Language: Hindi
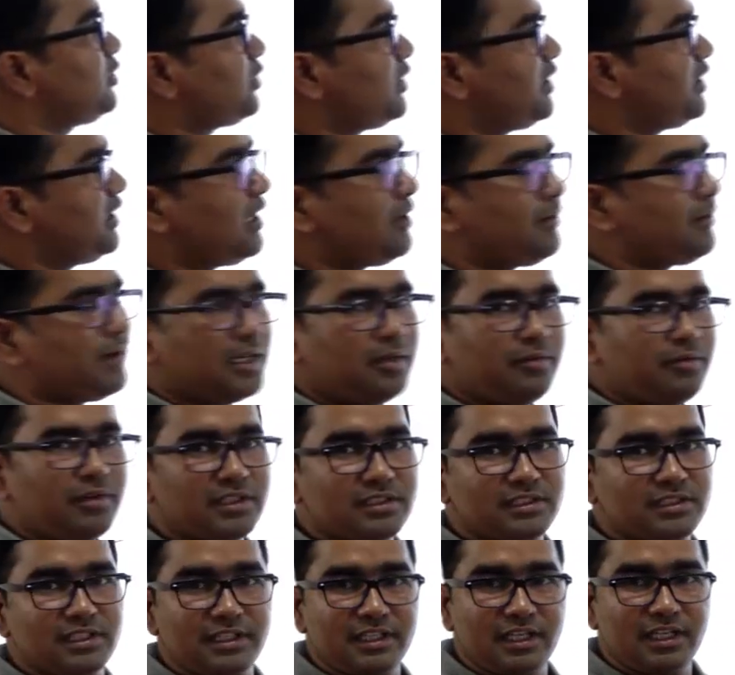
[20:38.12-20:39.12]
तो ये हमारी
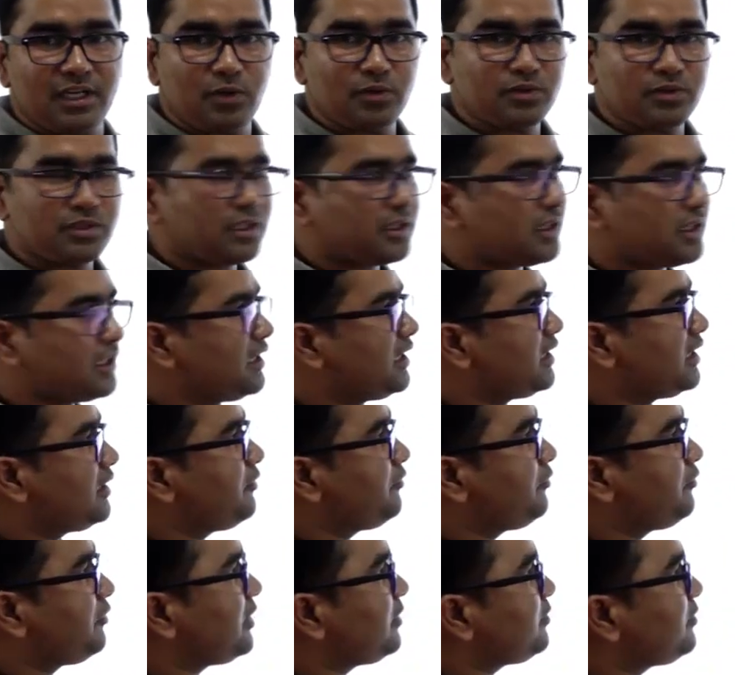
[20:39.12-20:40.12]
वर्ग संख्या हो सकती है
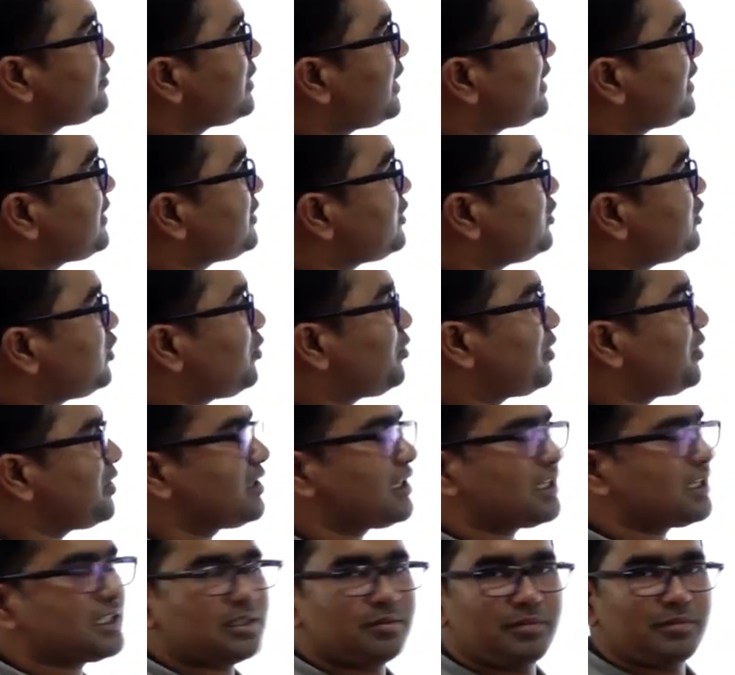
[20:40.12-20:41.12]
फिर हम सात से और
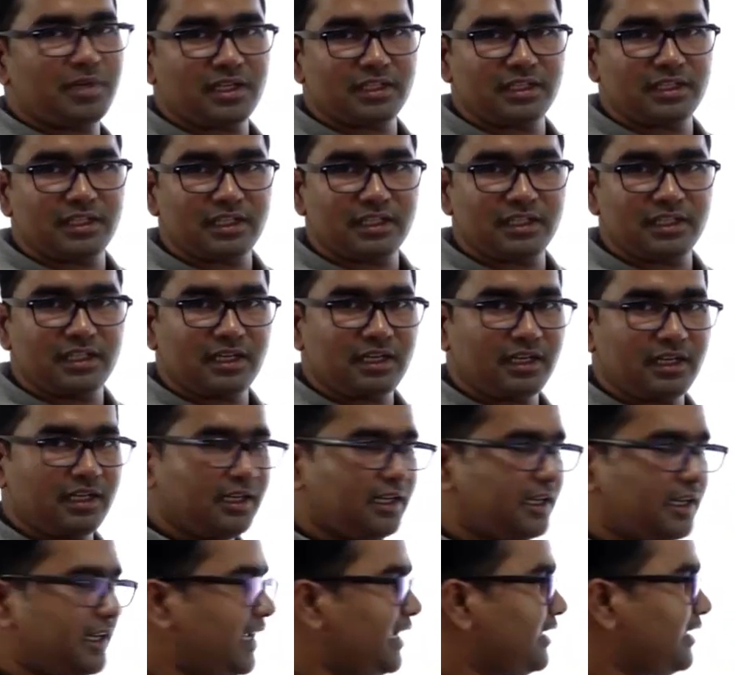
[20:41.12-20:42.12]
पंद्रह से भाग दे के देख
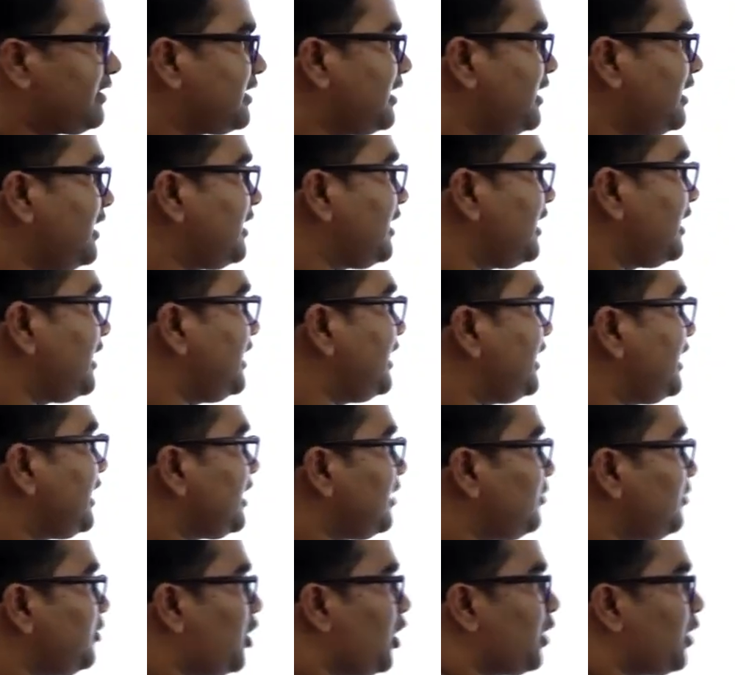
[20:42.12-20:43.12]
लें एक तरीका ये है
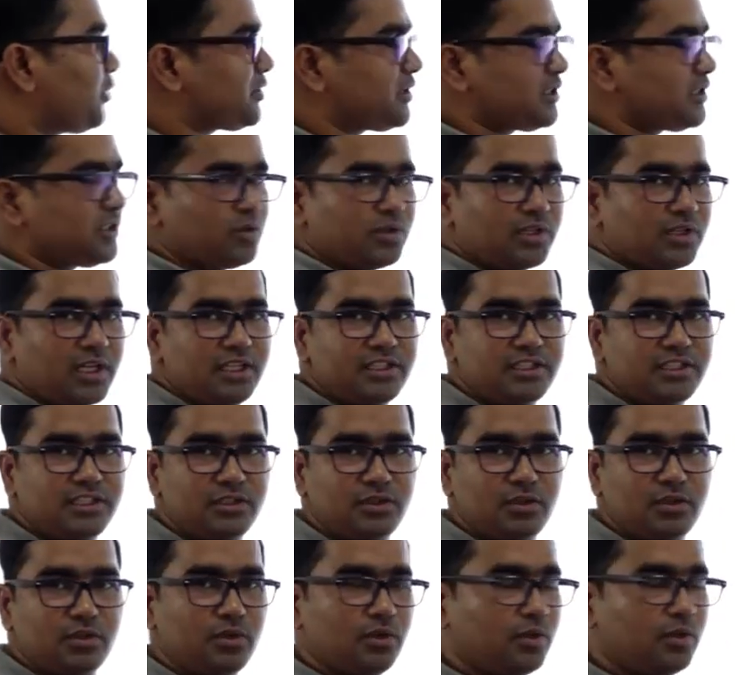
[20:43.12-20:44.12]
कि हम ऑप्शन से उठाएं
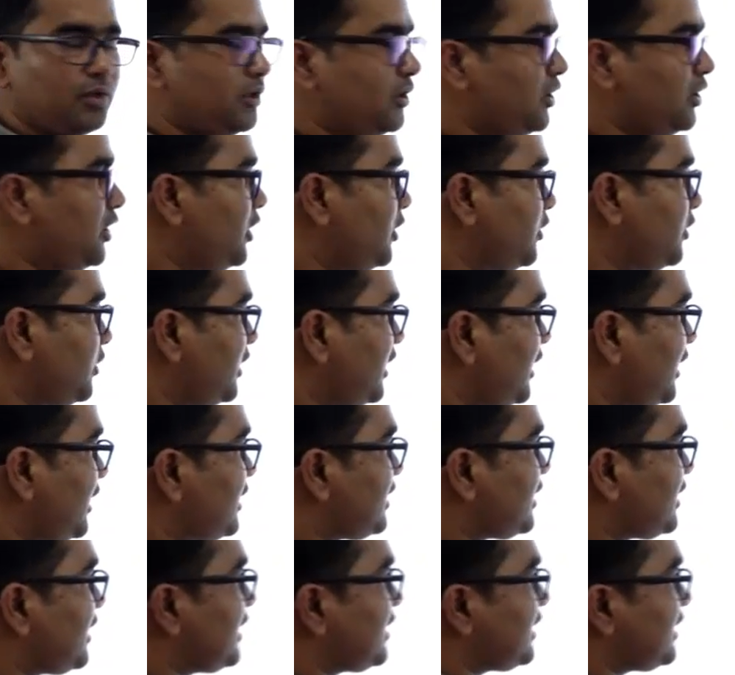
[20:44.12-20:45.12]
चीज़ों को तो
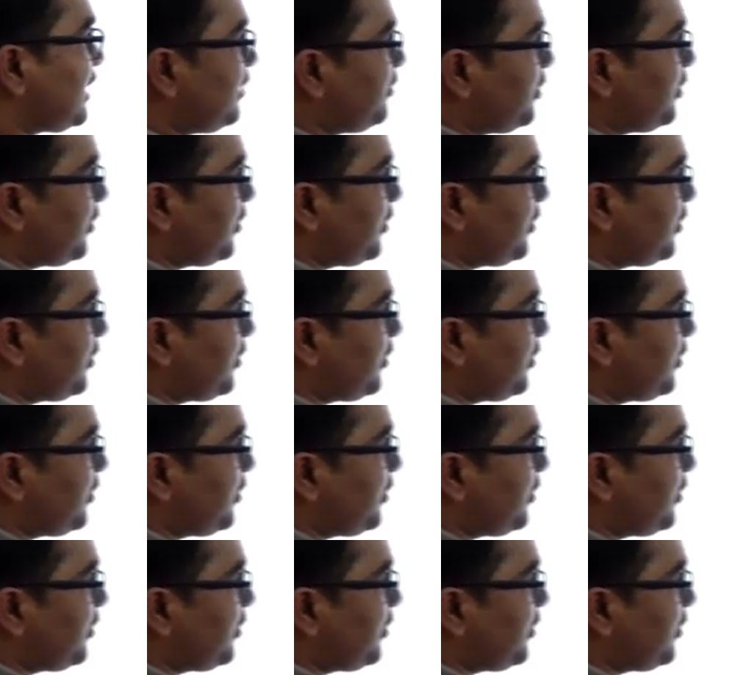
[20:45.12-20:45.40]
देखिए छः की